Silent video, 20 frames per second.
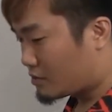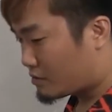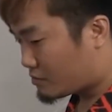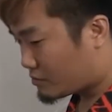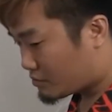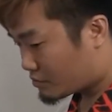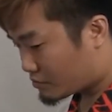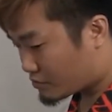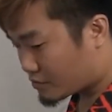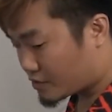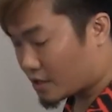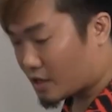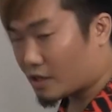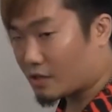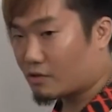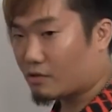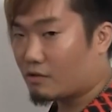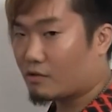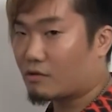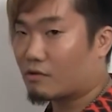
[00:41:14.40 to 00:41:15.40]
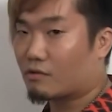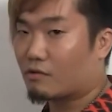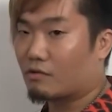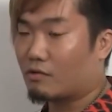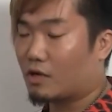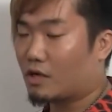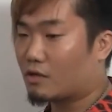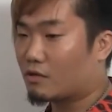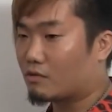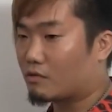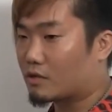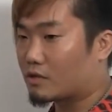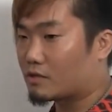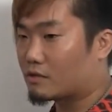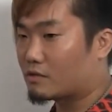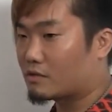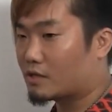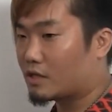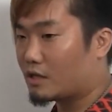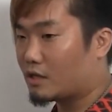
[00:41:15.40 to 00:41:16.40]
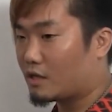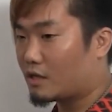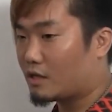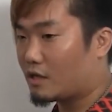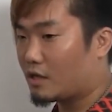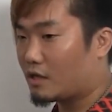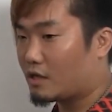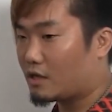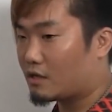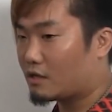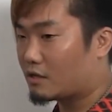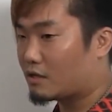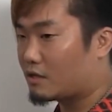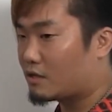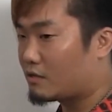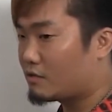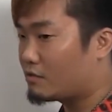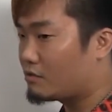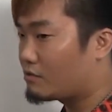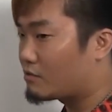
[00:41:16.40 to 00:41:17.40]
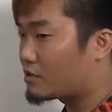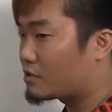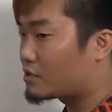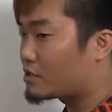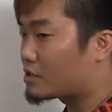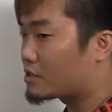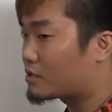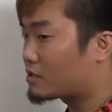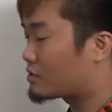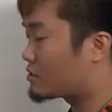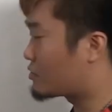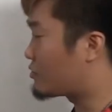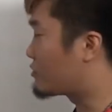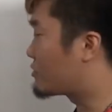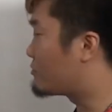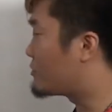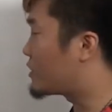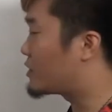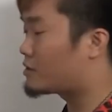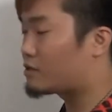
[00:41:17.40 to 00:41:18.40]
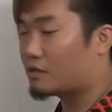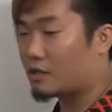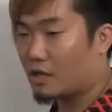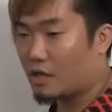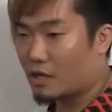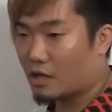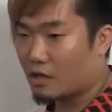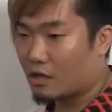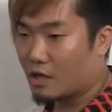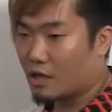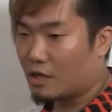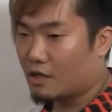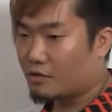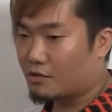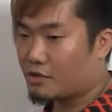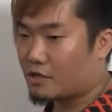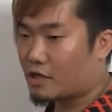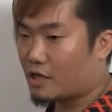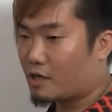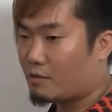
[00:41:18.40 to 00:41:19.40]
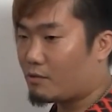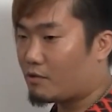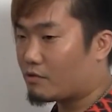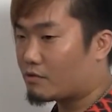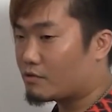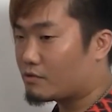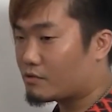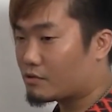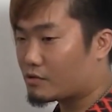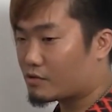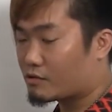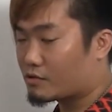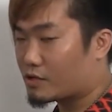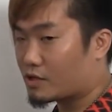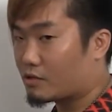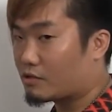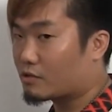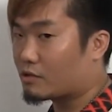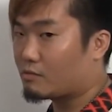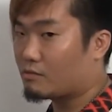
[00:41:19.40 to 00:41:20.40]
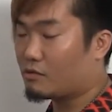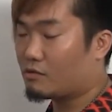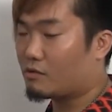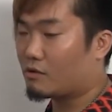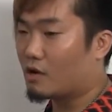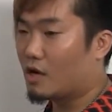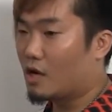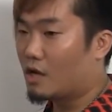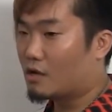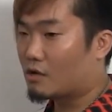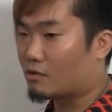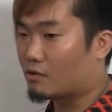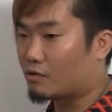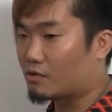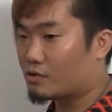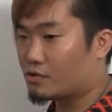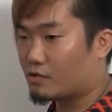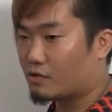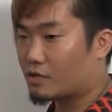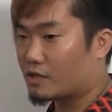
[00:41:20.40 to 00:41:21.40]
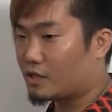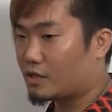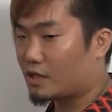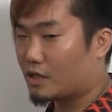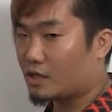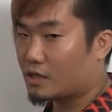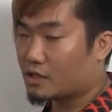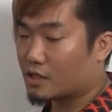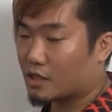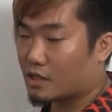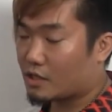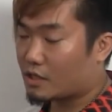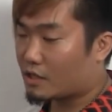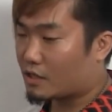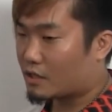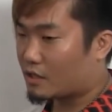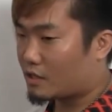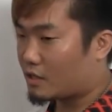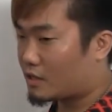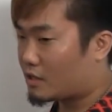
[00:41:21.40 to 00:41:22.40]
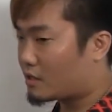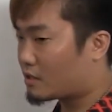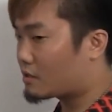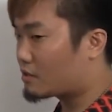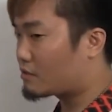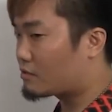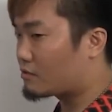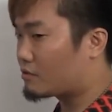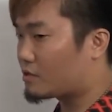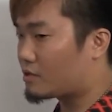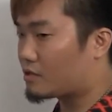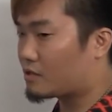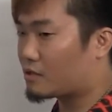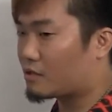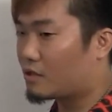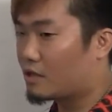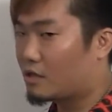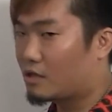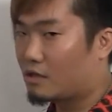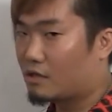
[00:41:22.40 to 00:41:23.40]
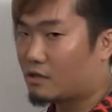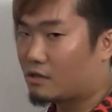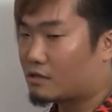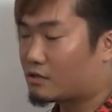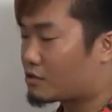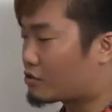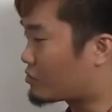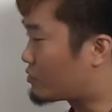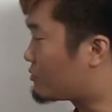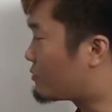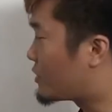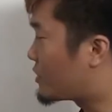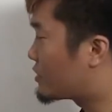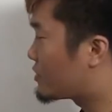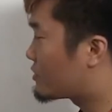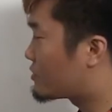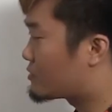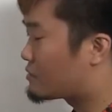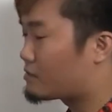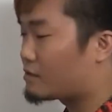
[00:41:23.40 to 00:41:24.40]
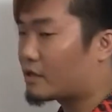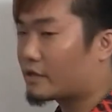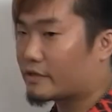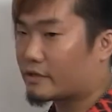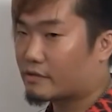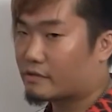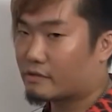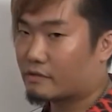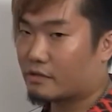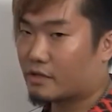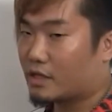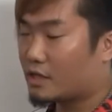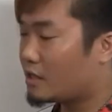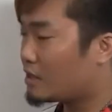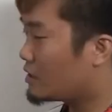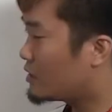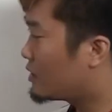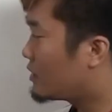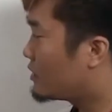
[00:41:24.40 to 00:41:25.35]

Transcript: 優勝したけどこの後俺続けていけないなっていうのに直面して2回目の優勝した時もこの賞金だけじゃ生きていけないなっていうのに直面するわけですよね